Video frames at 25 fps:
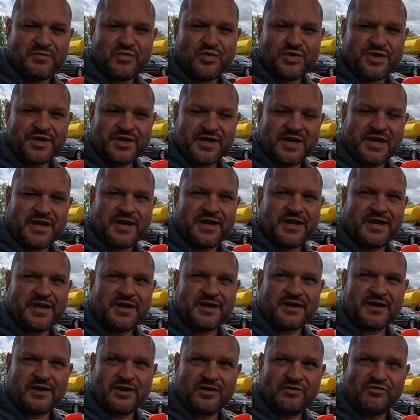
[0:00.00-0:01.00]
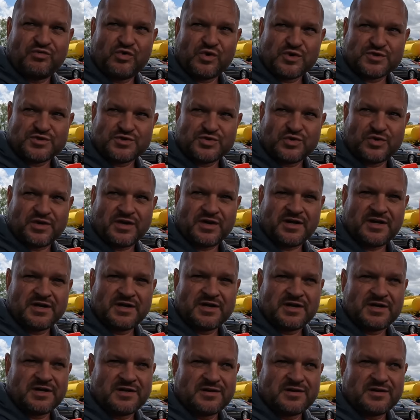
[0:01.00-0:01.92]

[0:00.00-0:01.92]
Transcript: не будет ли воздуха.